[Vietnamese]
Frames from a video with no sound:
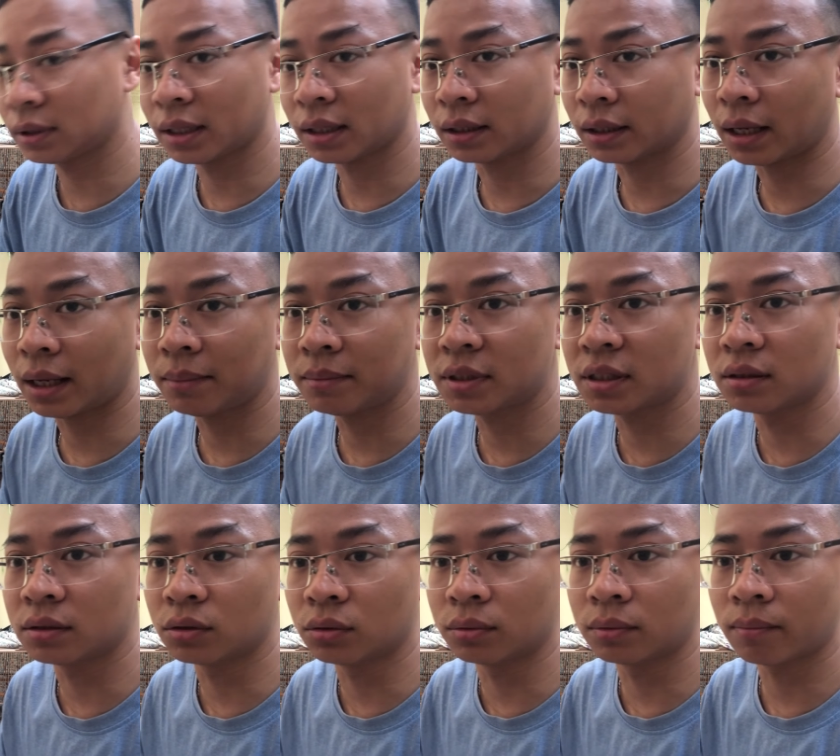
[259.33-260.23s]
để em
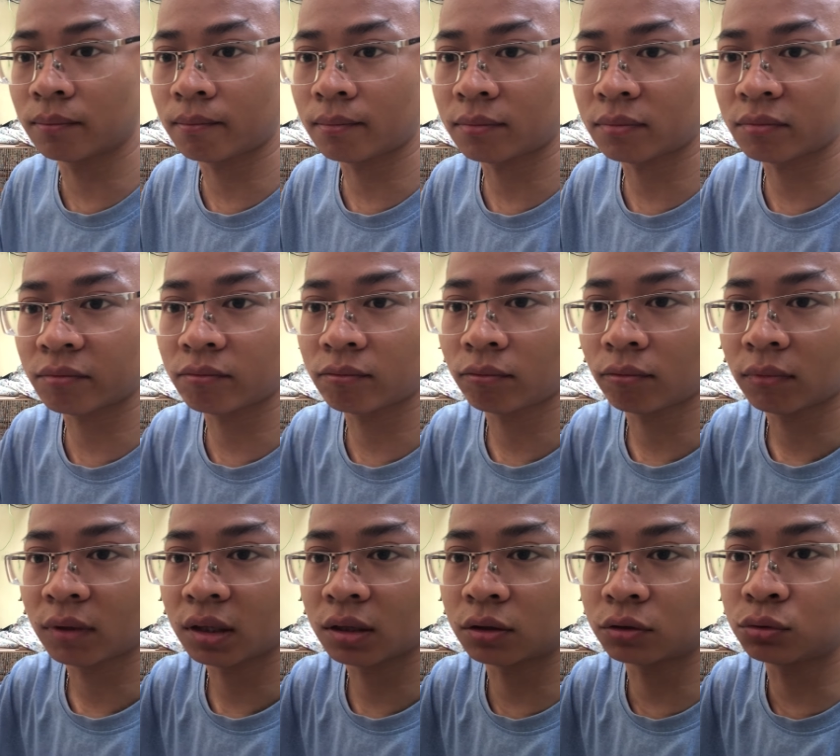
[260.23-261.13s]
sử dụng.
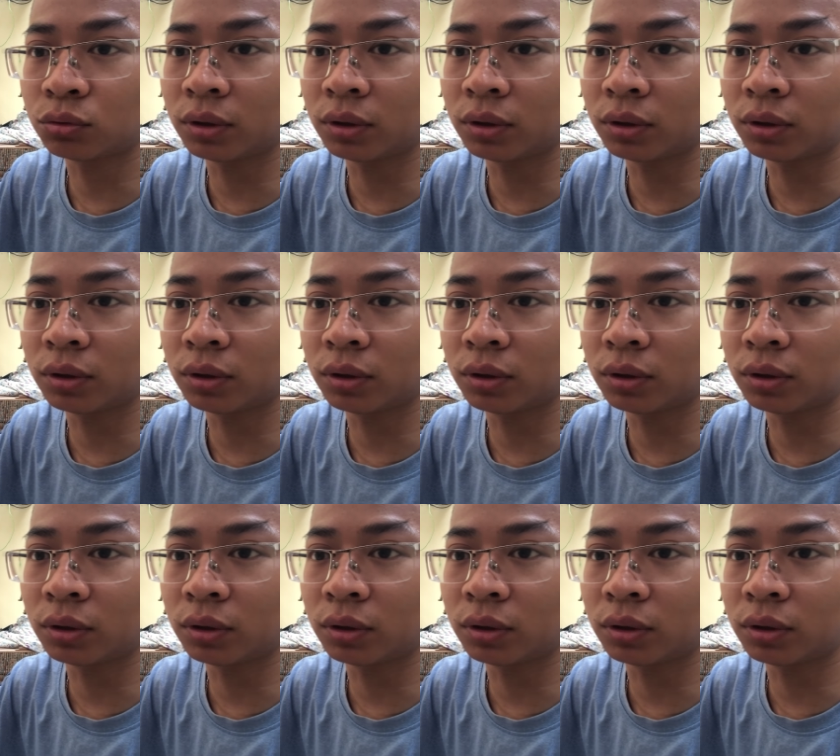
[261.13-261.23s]
Nói